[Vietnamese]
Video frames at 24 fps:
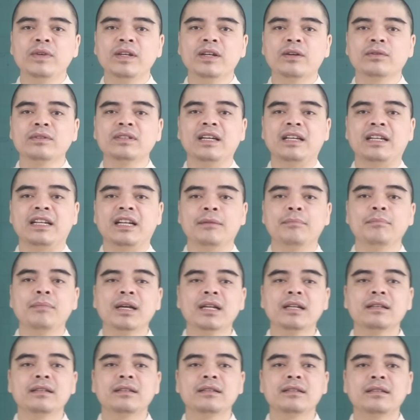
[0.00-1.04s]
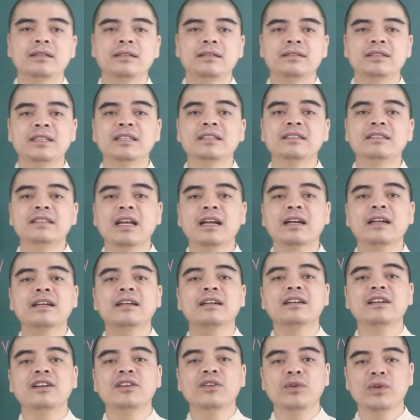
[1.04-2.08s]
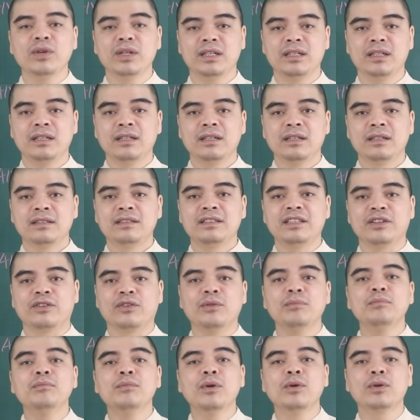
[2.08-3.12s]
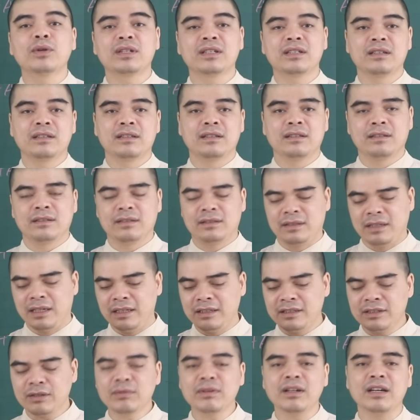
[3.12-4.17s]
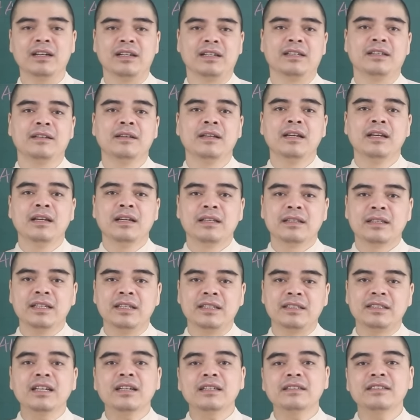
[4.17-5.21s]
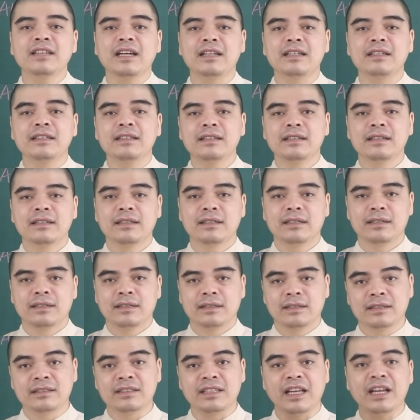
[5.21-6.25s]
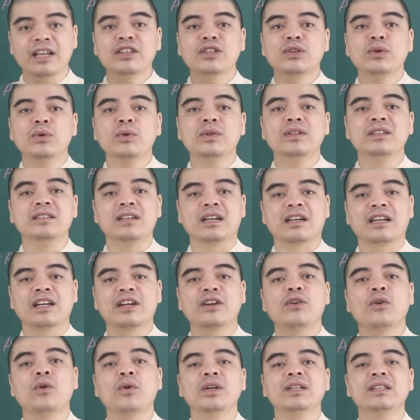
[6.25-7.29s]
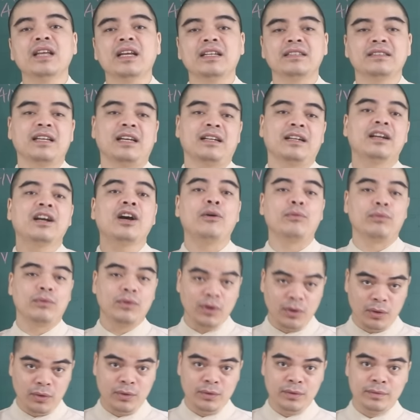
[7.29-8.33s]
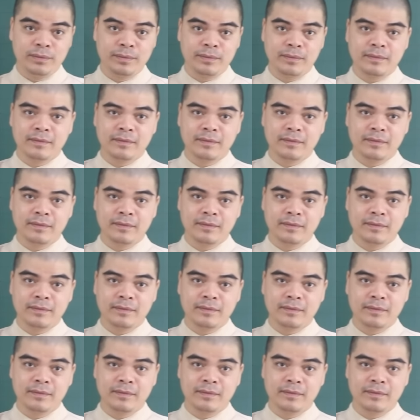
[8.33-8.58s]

vị có thể nắm bắt chính xác cái cơ hội chỉ có một trong đời thì chắc chắn sẽ thu được cái khối tài sản khổng lồ.